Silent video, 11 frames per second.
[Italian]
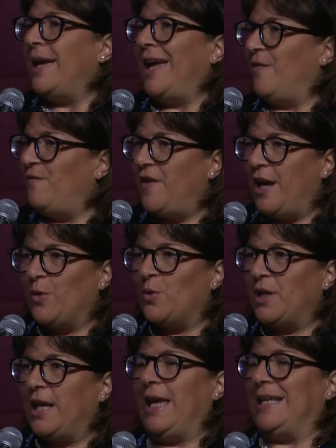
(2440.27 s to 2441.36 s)
È vero
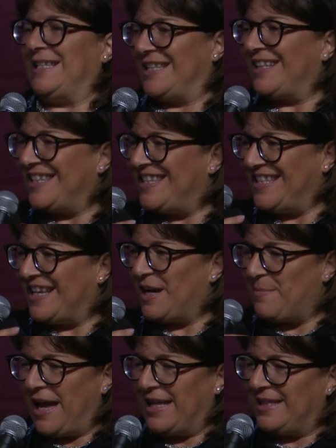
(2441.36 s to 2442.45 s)
che
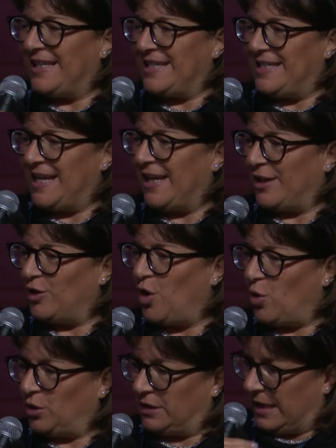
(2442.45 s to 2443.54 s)
statisticamente si è
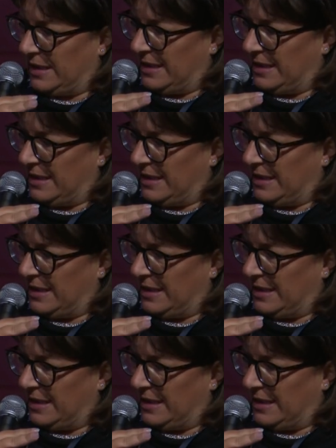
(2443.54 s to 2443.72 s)
ridotta,